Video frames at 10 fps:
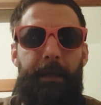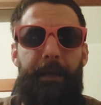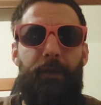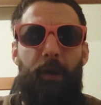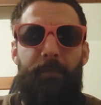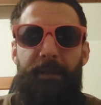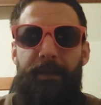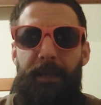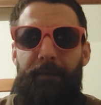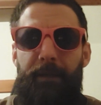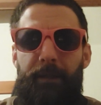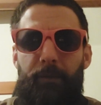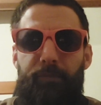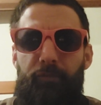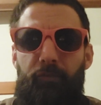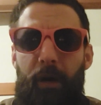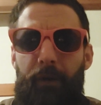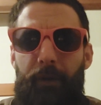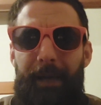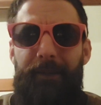et ils ont appliqué avec le
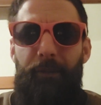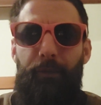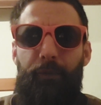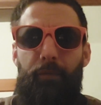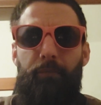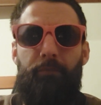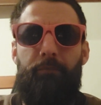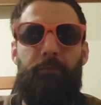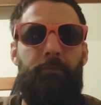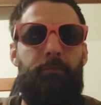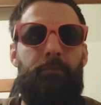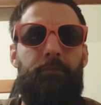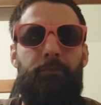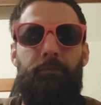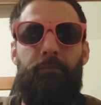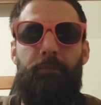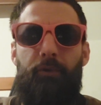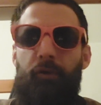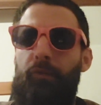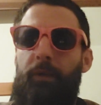pouvoir de l'intention,
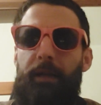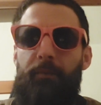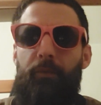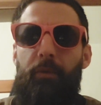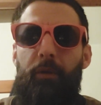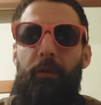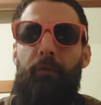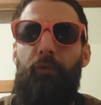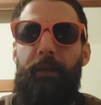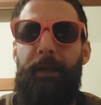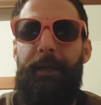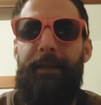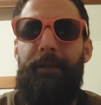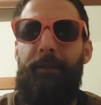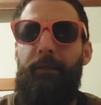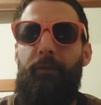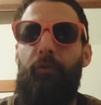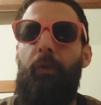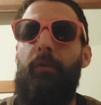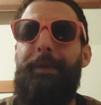soit de l'amour, soit de la haine,
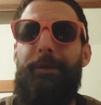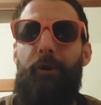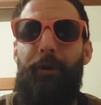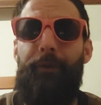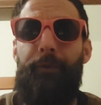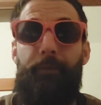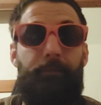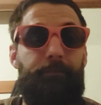soit de l'ignorance.